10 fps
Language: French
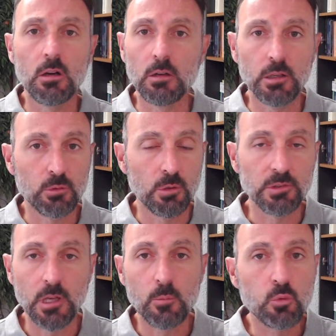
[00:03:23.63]
euh, Est-ce que
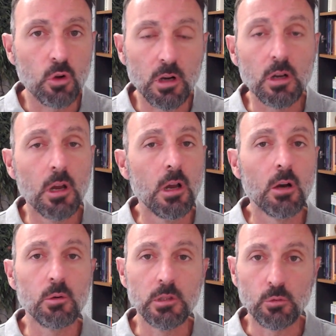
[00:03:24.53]
c'est un point
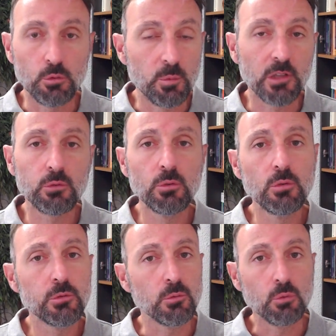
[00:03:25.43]
au niveau du
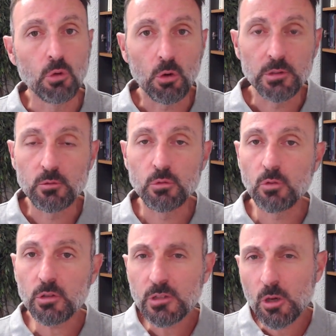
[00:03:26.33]
plexus Une douleur au niveau du
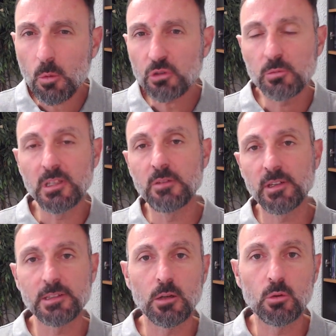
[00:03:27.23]
ventre Comment se
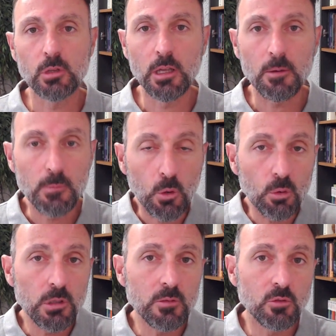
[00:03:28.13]
manifeste la colère
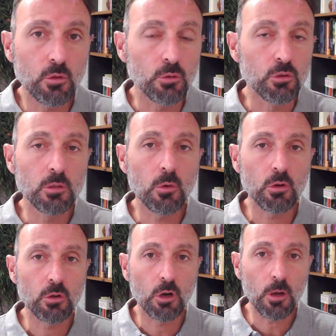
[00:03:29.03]
au niveau de mon
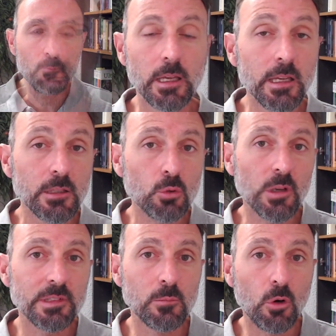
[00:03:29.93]
corps Et
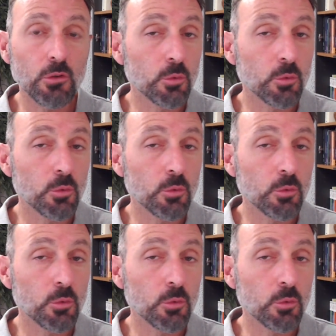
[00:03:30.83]
troisièmement,